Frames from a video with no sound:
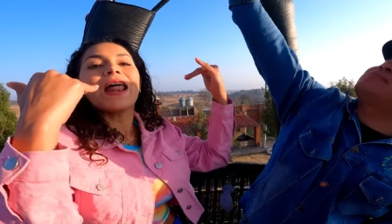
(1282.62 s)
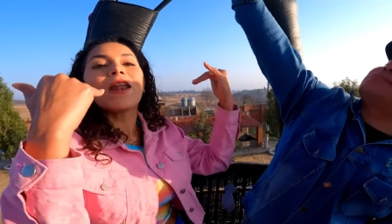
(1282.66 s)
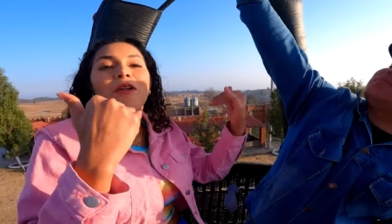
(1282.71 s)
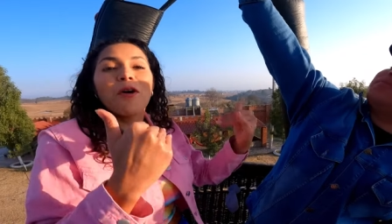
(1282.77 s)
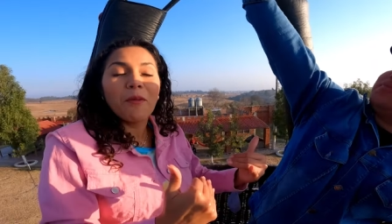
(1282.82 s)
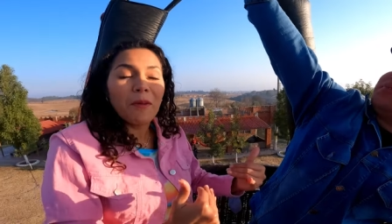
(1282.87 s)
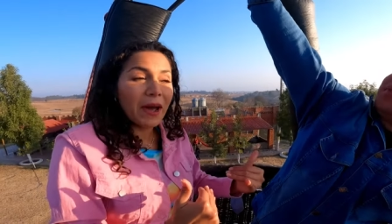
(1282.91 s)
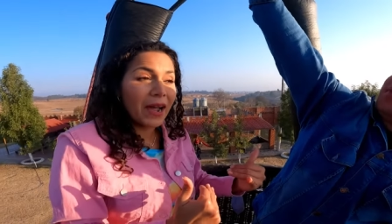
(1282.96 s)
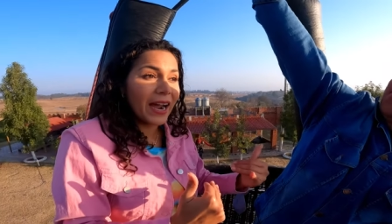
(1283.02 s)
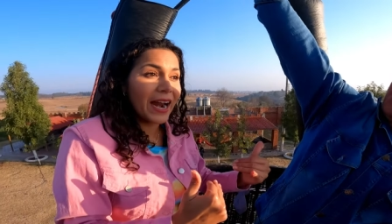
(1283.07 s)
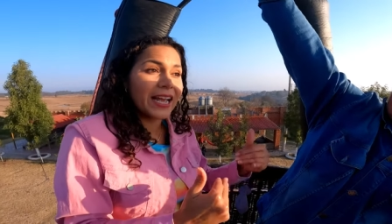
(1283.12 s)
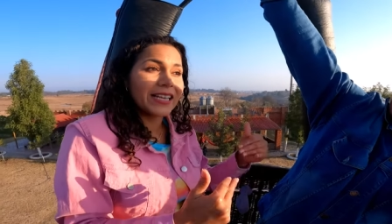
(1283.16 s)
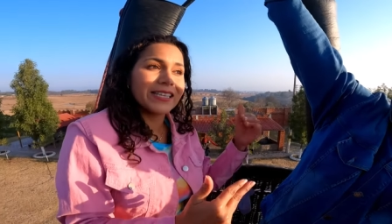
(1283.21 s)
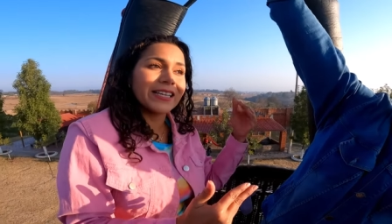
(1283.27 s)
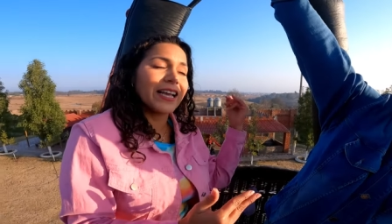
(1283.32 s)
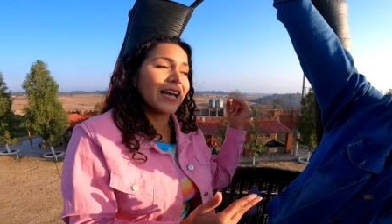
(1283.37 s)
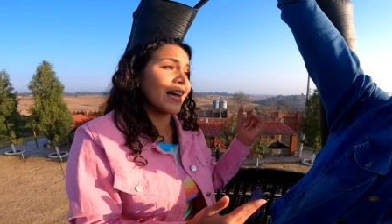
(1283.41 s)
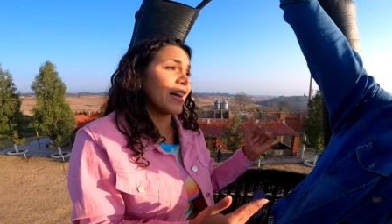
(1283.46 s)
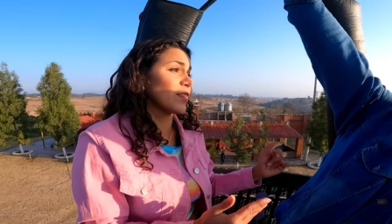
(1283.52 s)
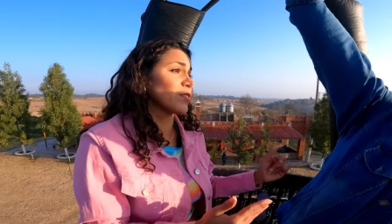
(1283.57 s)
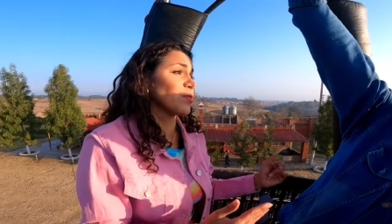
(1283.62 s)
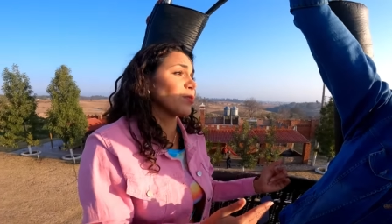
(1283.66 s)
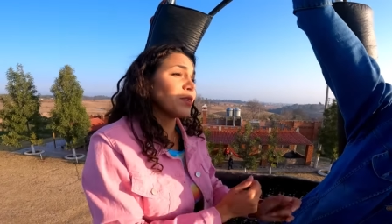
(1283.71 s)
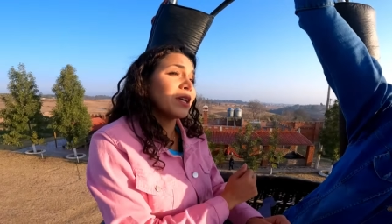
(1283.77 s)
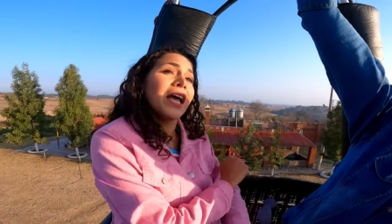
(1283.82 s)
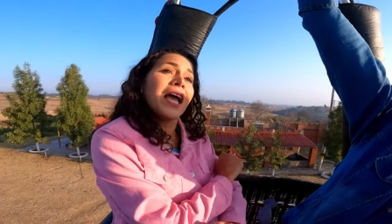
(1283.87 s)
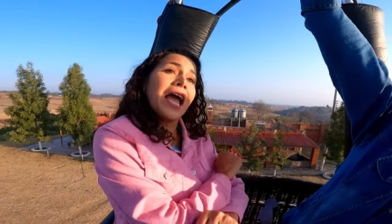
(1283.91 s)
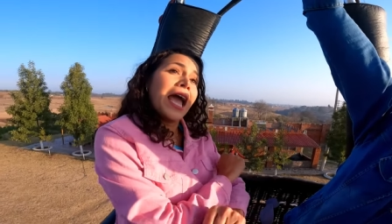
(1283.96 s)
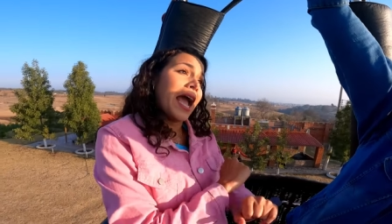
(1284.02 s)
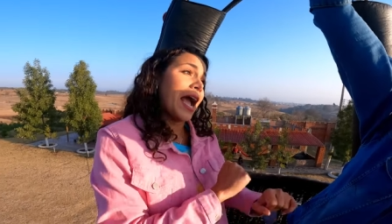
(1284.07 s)
para no bajar. Así que
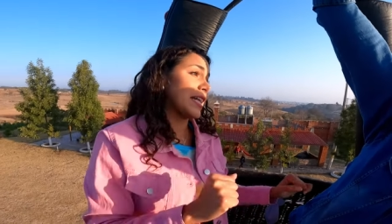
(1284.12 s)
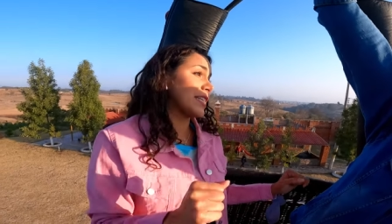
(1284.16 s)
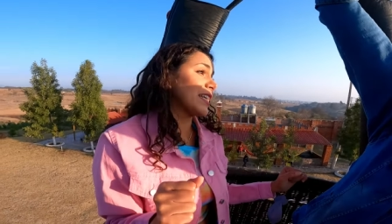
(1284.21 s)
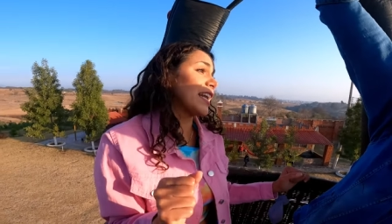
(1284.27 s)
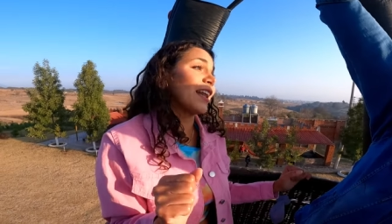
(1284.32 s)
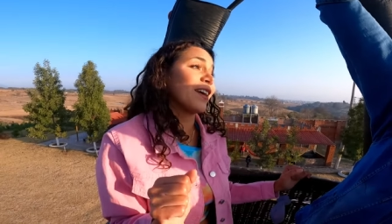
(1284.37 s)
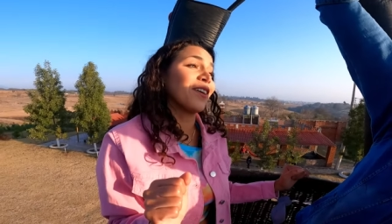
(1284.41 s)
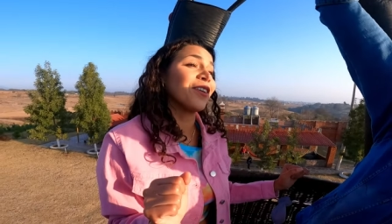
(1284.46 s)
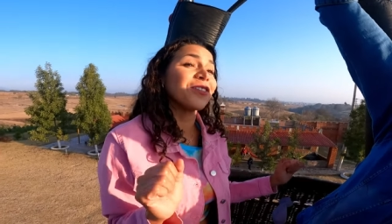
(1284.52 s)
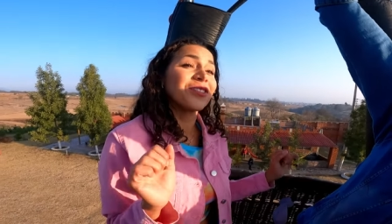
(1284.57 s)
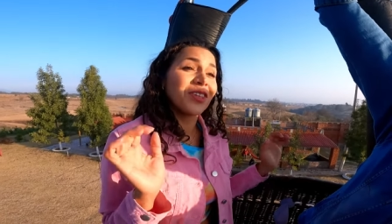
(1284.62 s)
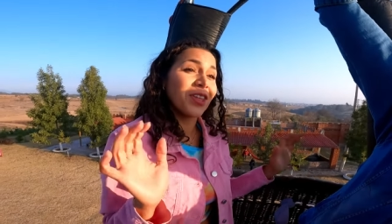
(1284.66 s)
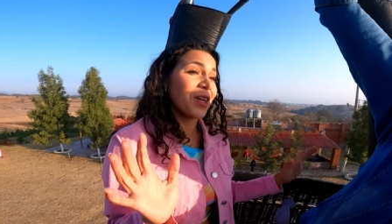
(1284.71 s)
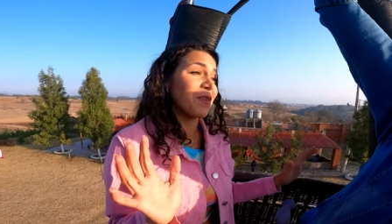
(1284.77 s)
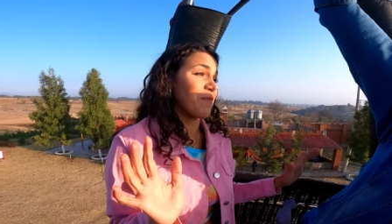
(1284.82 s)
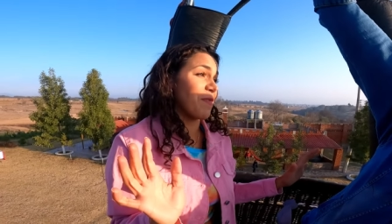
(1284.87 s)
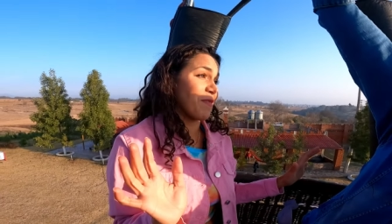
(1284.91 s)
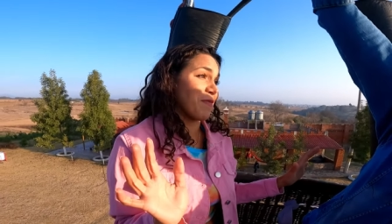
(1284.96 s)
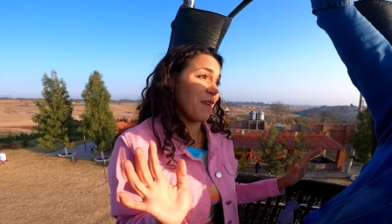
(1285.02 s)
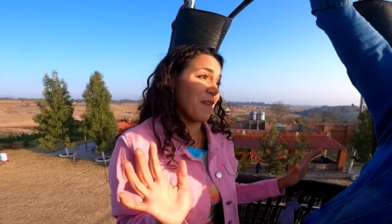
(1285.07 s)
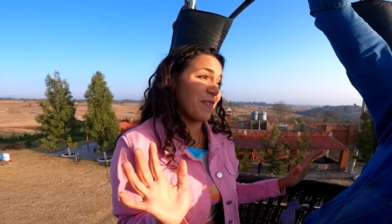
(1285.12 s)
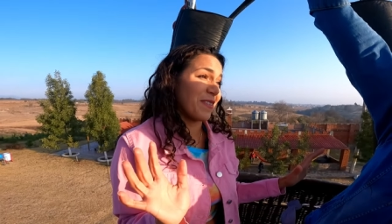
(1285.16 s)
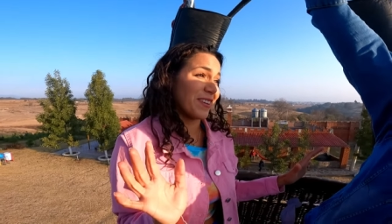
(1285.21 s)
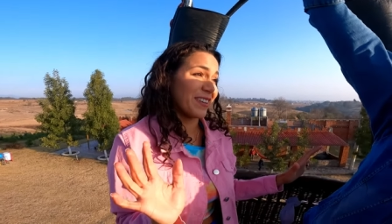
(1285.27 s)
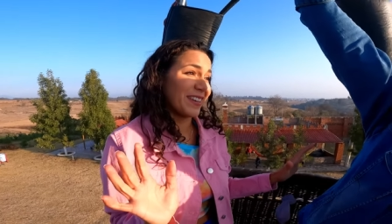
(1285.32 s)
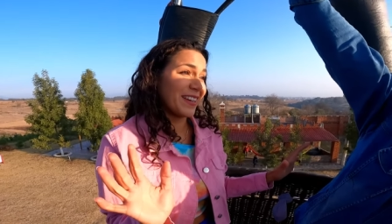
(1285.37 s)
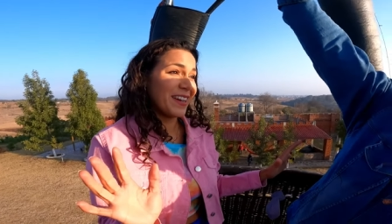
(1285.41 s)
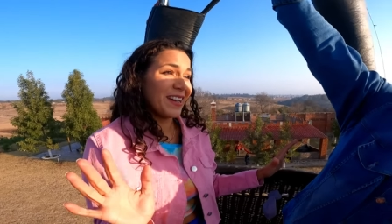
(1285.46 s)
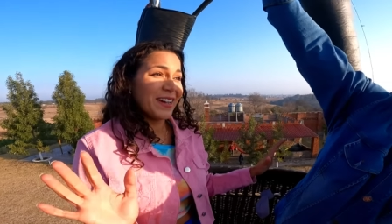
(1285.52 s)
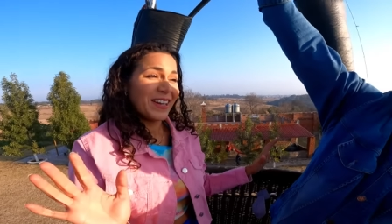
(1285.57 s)
Jesús, échale con todo, por favor.